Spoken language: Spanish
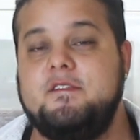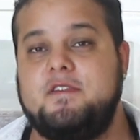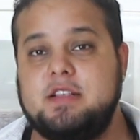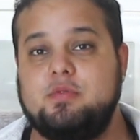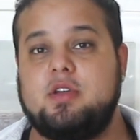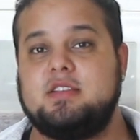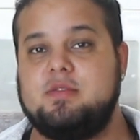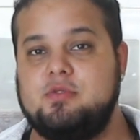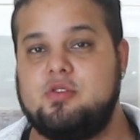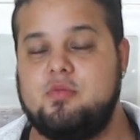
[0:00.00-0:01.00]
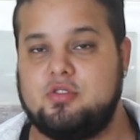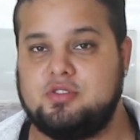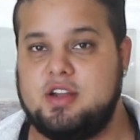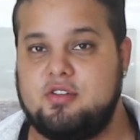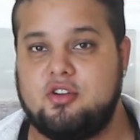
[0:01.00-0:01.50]
En Facebook estamos como
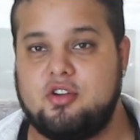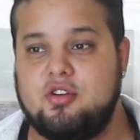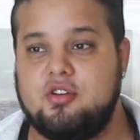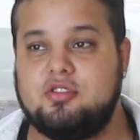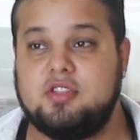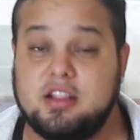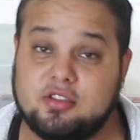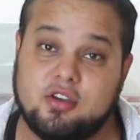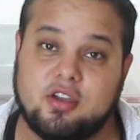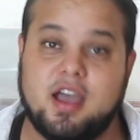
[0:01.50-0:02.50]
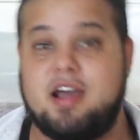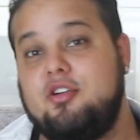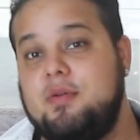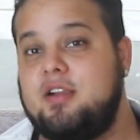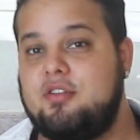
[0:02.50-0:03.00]
Cocina con Rojo, TikTok
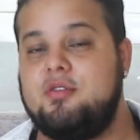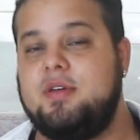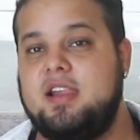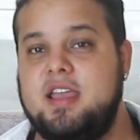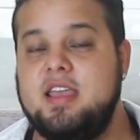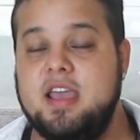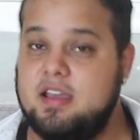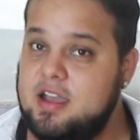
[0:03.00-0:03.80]
arroba Rojo Berlay.